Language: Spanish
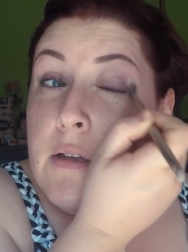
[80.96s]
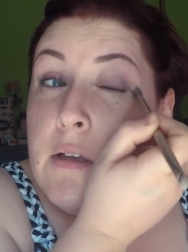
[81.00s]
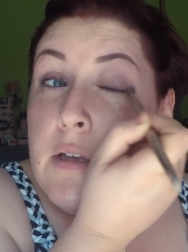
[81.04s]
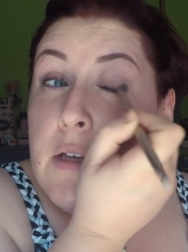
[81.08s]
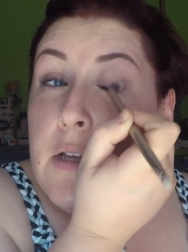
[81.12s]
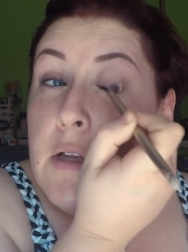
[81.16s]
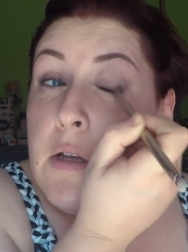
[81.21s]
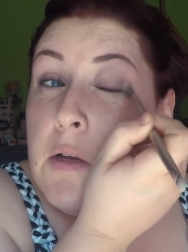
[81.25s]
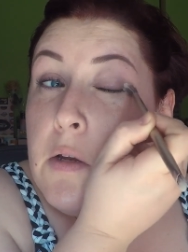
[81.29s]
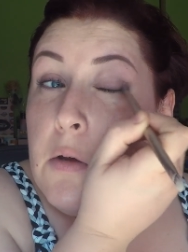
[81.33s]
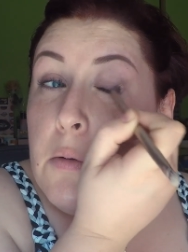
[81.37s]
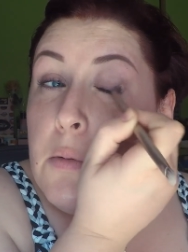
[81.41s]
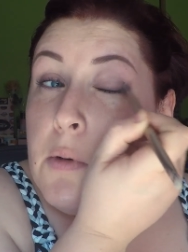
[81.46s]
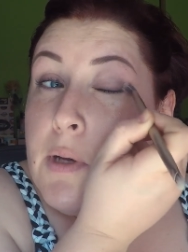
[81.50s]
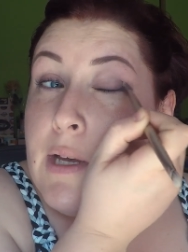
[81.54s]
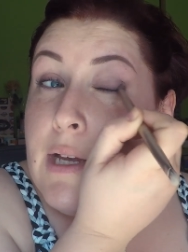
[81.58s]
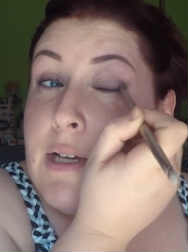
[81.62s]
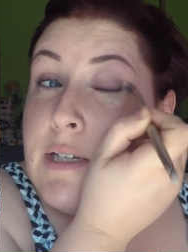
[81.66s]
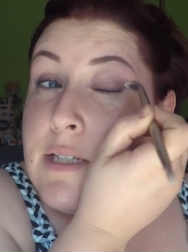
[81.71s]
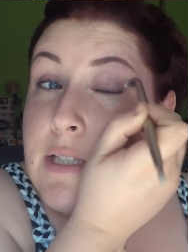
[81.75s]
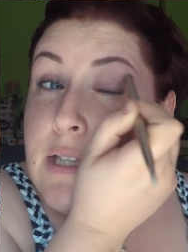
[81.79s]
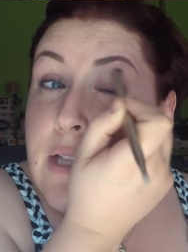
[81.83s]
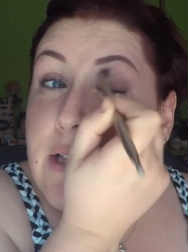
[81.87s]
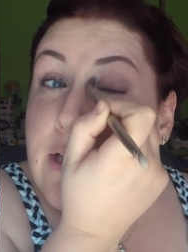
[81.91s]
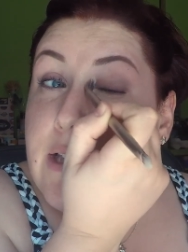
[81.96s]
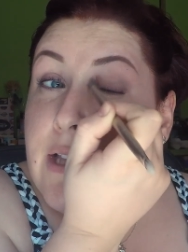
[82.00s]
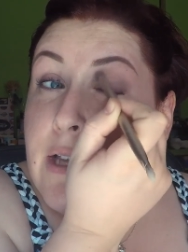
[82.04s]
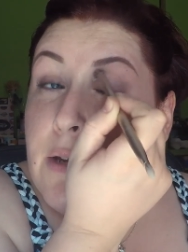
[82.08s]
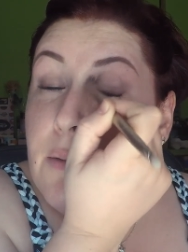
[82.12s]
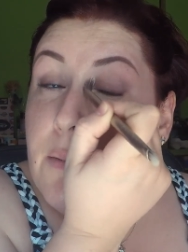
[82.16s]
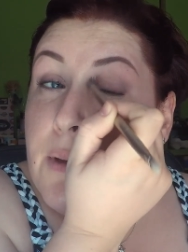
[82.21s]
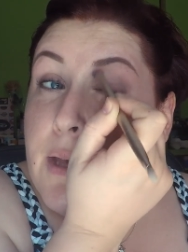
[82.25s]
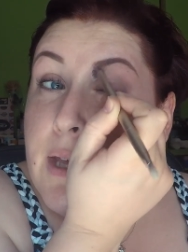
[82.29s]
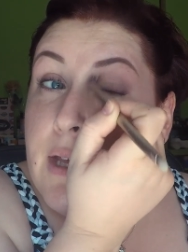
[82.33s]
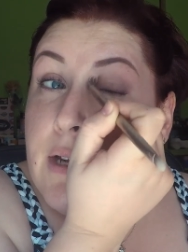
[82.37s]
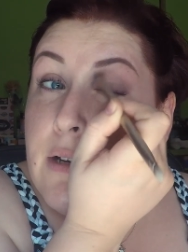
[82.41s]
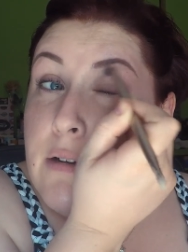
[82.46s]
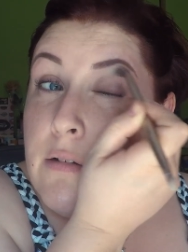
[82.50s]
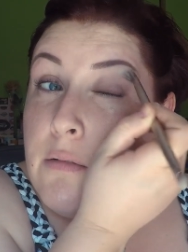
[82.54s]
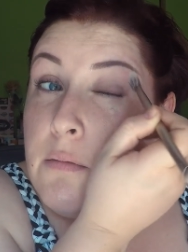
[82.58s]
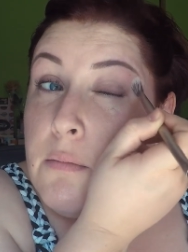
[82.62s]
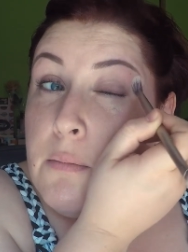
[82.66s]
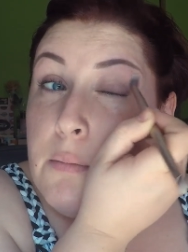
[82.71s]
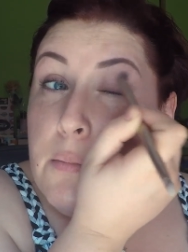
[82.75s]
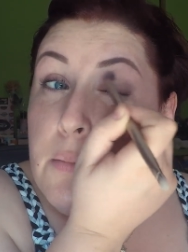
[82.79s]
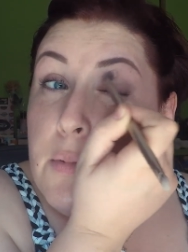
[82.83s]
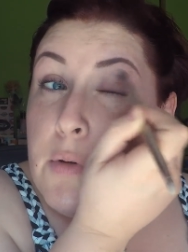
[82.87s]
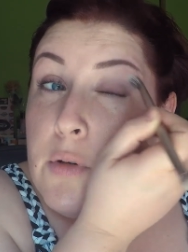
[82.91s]
Y lo voy a extender bien
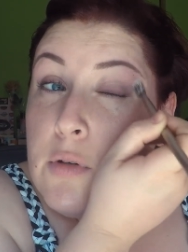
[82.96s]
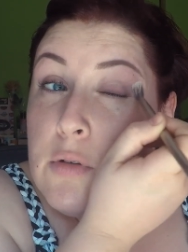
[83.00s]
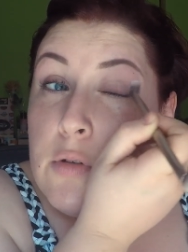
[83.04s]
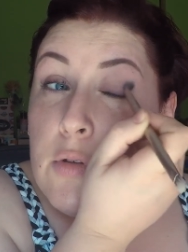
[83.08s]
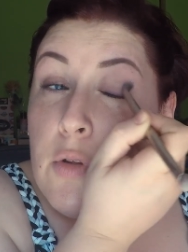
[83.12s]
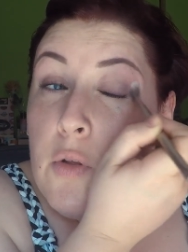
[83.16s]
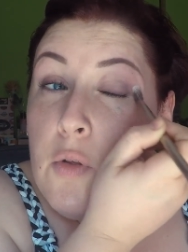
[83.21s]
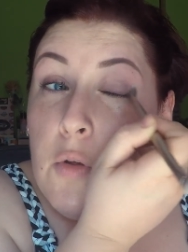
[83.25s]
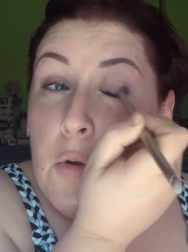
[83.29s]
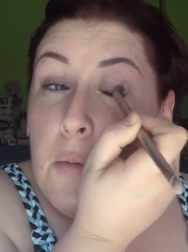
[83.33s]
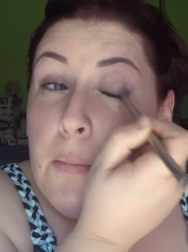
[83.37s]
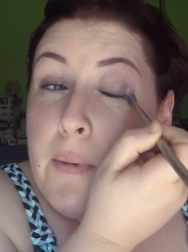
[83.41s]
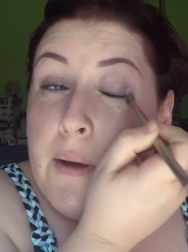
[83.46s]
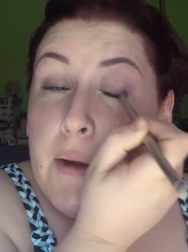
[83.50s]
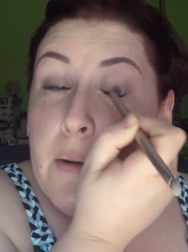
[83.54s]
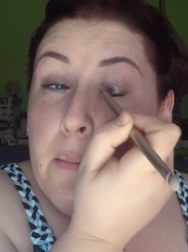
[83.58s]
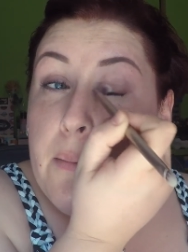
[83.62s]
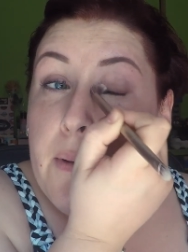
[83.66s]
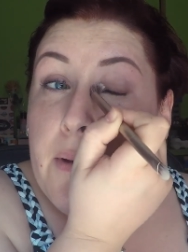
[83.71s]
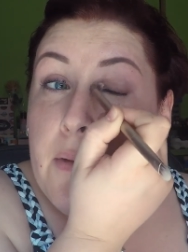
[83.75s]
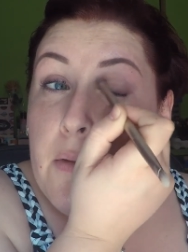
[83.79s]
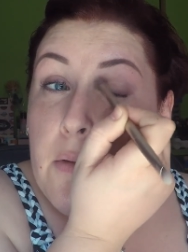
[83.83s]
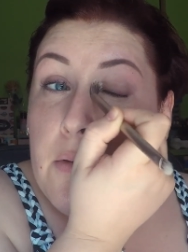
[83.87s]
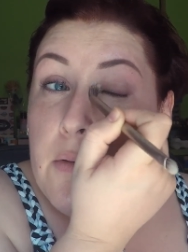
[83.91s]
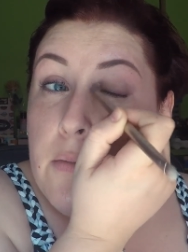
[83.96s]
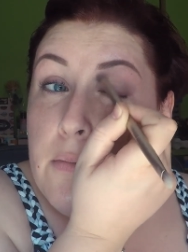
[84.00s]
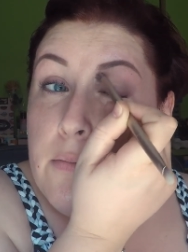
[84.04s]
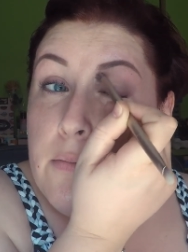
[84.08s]
por todo el párpado.